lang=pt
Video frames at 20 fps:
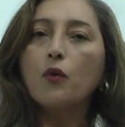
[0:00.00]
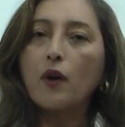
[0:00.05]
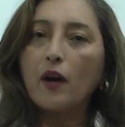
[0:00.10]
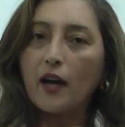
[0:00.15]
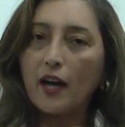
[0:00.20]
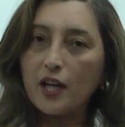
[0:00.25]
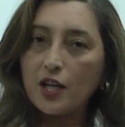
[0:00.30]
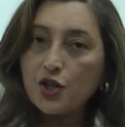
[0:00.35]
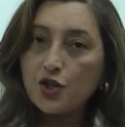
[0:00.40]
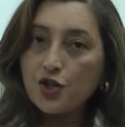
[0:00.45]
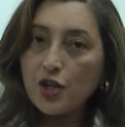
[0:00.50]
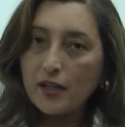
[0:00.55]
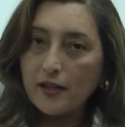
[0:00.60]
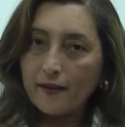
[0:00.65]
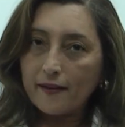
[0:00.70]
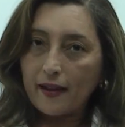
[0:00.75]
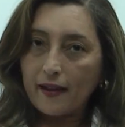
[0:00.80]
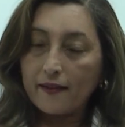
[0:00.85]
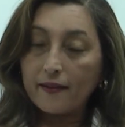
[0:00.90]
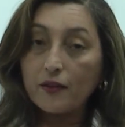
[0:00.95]
A
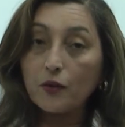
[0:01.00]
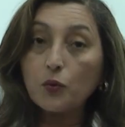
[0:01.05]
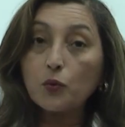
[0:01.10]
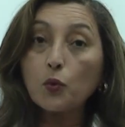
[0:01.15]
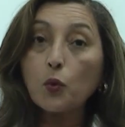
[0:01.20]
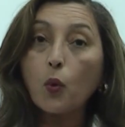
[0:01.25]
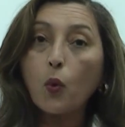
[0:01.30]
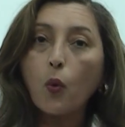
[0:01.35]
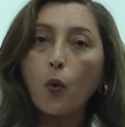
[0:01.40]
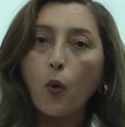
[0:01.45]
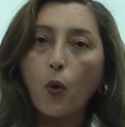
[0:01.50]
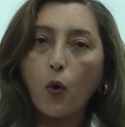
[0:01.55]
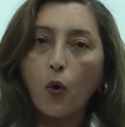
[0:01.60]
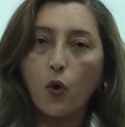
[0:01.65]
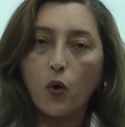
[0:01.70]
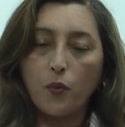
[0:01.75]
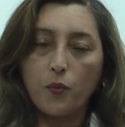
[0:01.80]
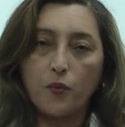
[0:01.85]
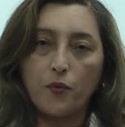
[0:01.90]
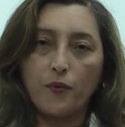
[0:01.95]
higienização do
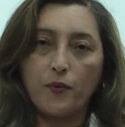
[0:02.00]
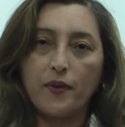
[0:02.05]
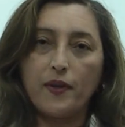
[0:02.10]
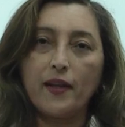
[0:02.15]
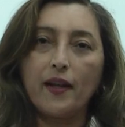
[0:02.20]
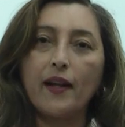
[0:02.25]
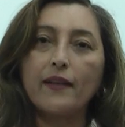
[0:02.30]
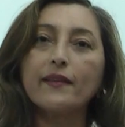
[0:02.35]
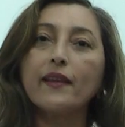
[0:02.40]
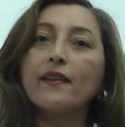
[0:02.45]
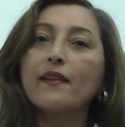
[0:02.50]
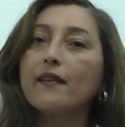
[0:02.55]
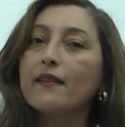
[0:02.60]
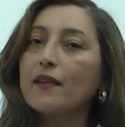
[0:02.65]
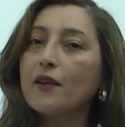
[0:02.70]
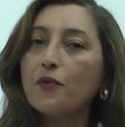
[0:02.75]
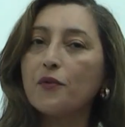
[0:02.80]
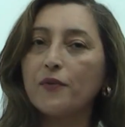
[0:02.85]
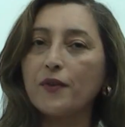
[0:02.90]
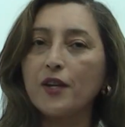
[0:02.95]
corpo, ela tem que
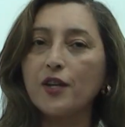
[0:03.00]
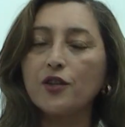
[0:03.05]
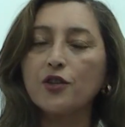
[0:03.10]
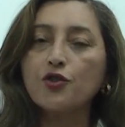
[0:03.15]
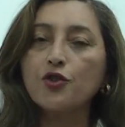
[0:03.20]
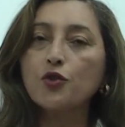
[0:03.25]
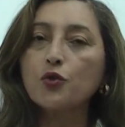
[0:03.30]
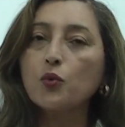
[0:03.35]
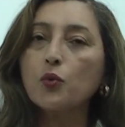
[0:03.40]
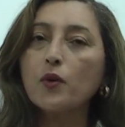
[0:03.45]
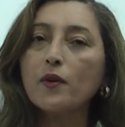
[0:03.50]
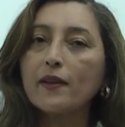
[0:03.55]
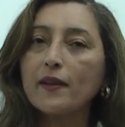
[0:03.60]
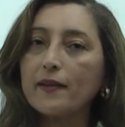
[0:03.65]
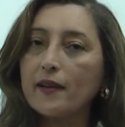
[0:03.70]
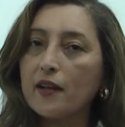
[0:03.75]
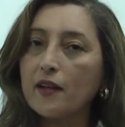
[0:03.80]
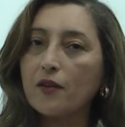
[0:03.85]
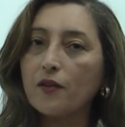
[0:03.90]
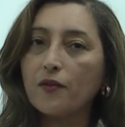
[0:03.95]
ser feita de duas a
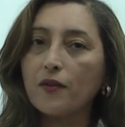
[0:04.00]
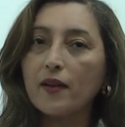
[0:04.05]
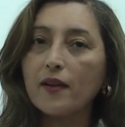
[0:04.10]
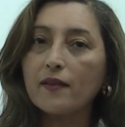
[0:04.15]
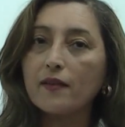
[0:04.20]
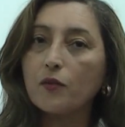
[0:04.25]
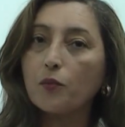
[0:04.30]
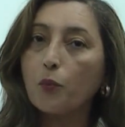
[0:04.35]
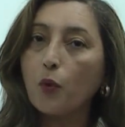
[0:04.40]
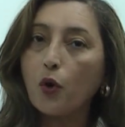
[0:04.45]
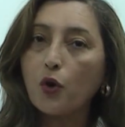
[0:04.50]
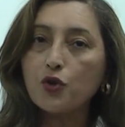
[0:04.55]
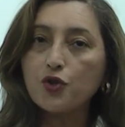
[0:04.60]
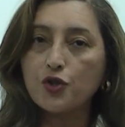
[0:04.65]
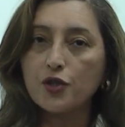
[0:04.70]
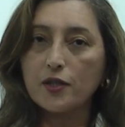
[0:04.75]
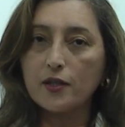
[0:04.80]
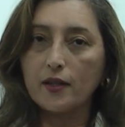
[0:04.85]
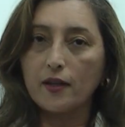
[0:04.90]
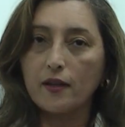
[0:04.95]
três vezes por
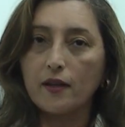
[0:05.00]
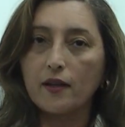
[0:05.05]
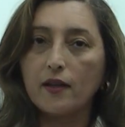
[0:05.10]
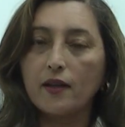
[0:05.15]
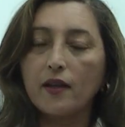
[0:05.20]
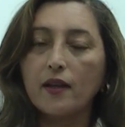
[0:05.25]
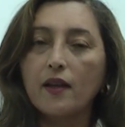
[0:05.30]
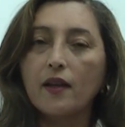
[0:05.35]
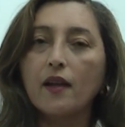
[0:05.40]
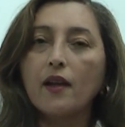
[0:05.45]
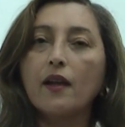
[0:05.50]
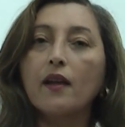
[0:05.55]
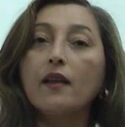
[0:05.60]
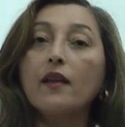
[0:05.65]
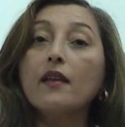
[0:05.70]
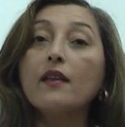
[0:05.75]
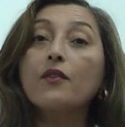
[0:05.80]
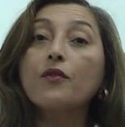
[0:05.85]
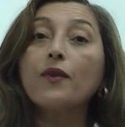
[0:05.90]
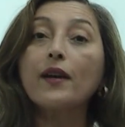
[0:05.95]
dia.
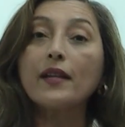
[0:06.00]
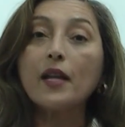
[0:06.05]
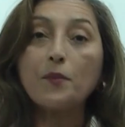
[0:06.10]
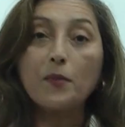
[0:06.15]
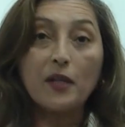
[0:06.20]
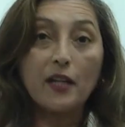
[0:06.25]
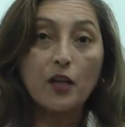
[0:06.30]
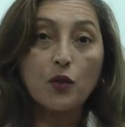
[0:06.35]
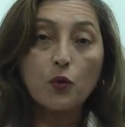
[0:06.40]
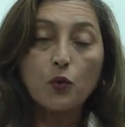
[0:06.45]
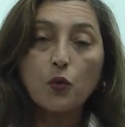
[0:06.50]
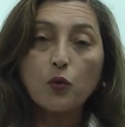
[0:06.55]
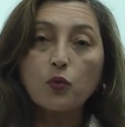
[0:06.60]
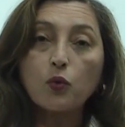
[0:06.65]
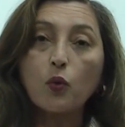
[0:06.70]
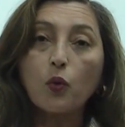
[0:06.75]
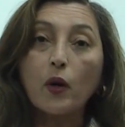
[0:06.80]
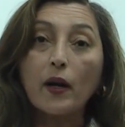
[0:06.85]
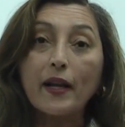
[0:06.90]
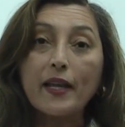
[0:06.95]
Isso vai depender do,
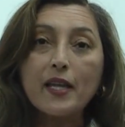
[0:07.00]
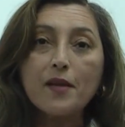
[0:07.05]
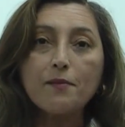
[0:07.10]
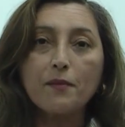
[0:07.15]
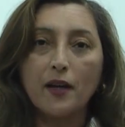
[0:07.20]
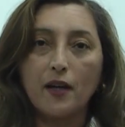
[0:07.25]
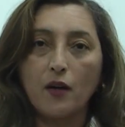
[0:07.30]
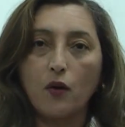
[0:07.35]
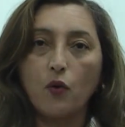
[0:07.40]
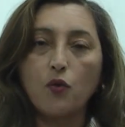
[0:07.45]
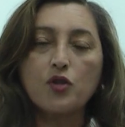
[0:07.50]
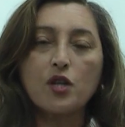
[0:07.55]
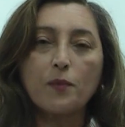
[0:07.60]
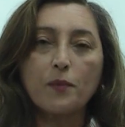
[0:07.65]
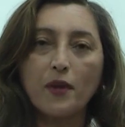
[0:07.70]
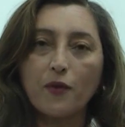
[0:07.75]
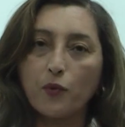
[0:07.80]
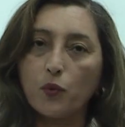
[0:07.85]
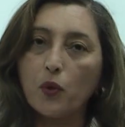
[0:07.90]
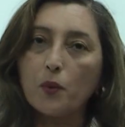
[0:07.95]
do clima onde a
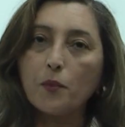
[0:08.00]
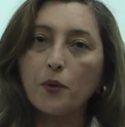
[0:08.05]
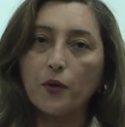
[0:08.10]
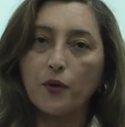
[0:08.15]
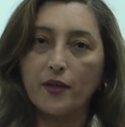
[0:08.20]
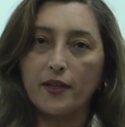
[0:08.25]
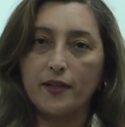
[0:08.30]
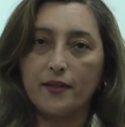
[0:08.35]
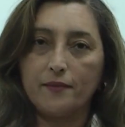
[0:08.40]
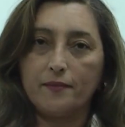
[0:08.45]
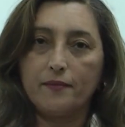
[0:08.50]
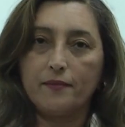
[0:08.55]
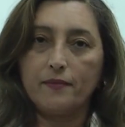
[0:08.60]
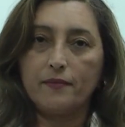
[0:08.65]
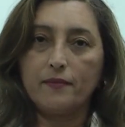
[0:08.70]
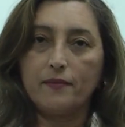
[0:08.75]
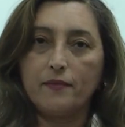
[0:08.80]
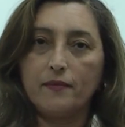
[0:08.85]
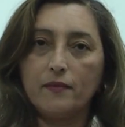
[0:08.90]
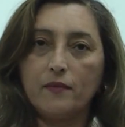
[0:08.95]
pessoa mora.
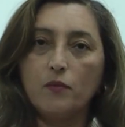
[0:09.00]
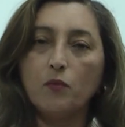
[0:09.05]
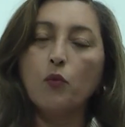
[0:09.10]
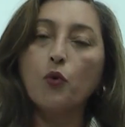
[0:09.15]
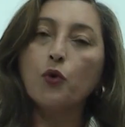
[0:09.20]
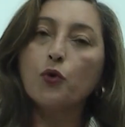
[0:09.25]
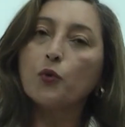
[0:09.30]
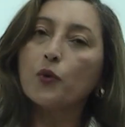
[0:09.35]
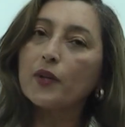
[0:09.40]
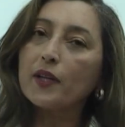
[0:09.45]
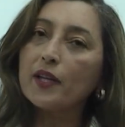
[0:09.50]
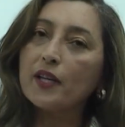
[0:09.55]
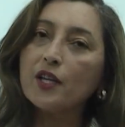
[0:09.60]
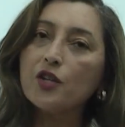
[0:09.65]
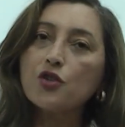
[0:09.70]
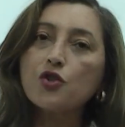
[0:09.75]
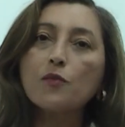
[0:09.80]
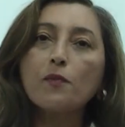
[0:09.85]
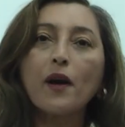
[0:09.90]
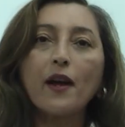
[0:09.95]
Muito
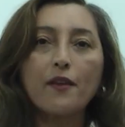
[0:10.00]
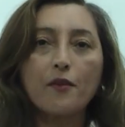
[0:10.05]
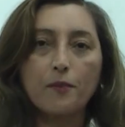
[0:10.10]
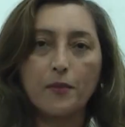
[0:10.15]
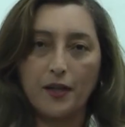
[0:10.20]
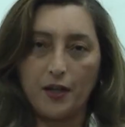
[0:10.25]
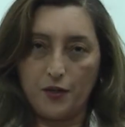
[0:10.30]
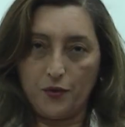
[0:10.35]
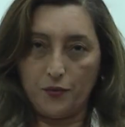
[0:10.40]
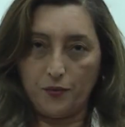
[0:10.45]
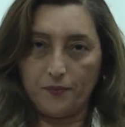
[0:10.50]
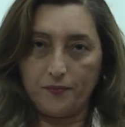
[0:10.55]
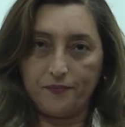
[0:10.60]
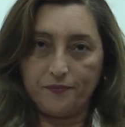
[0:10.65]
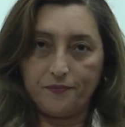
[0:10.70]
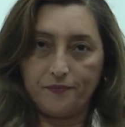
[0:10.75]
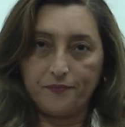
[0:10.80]
quente, mais banho.